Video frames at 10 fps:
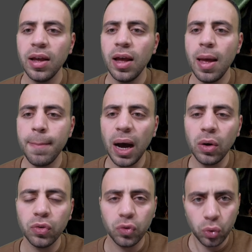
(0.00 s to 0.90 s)

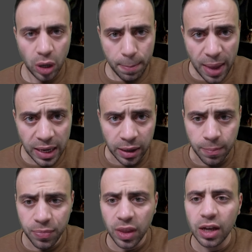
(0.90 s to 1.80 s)
Amount oder Menge
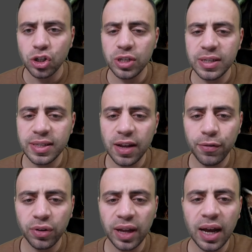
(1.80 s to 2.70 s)
ist
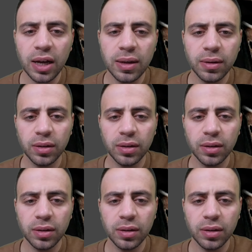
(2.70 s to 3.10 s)
dafür da,